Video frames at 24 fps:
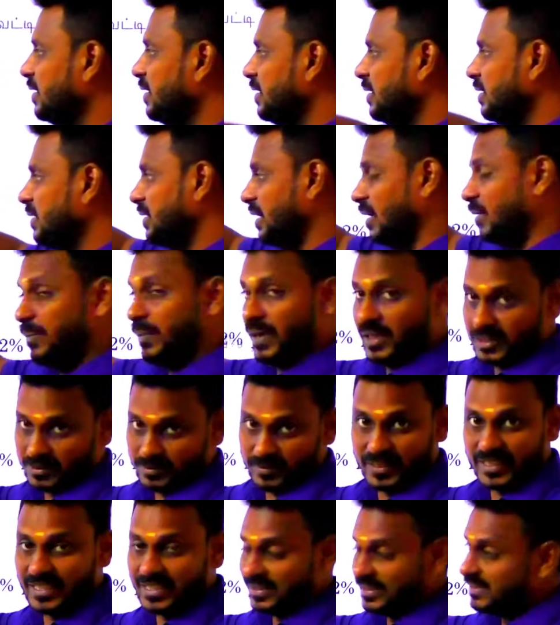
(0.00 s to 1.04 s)
நான் பார்த்த
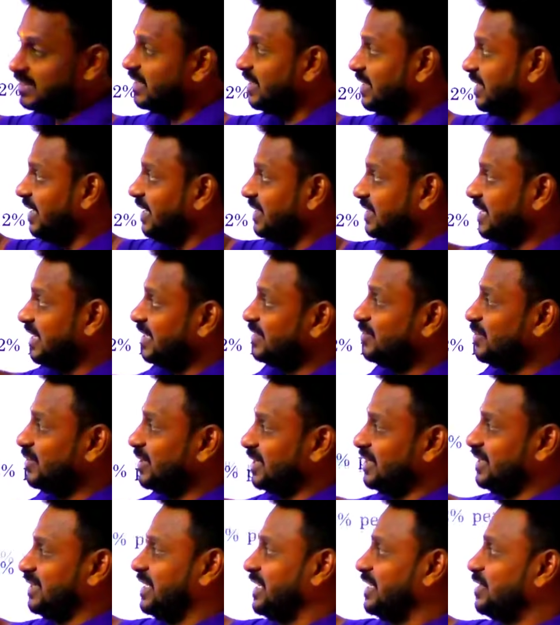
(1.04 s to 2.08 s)
வரைக்கும் எதுவும் இல்லை அதுக்காக
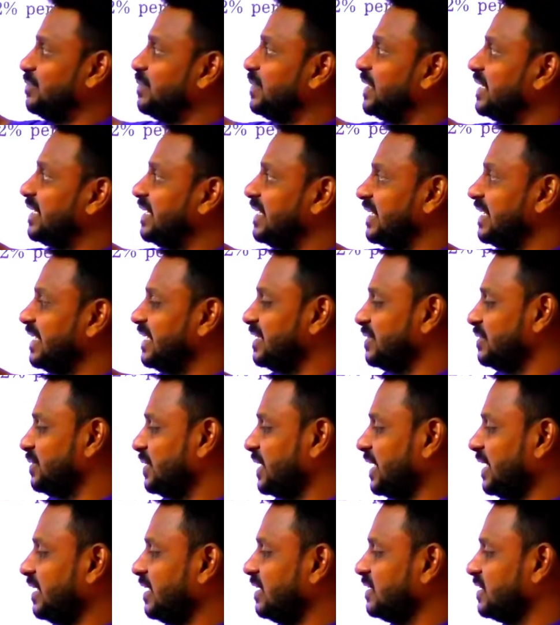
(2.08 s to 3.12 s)
சொல்கிறேன் எதுவுமே கிடையாது
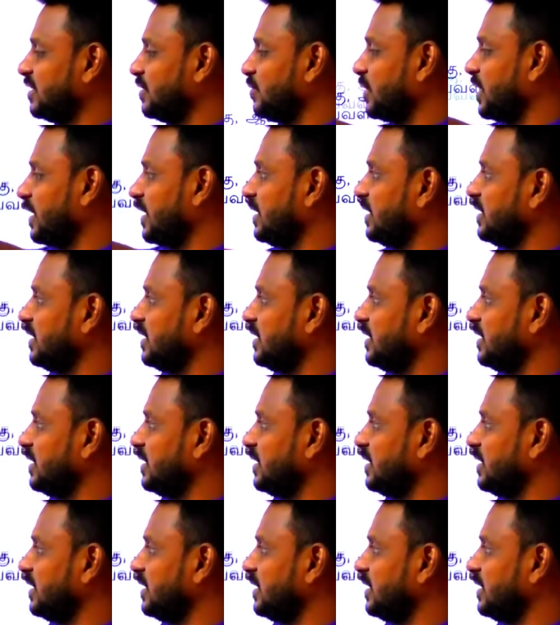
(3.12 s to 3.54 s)
ஓகேங்களா சரி ஓகே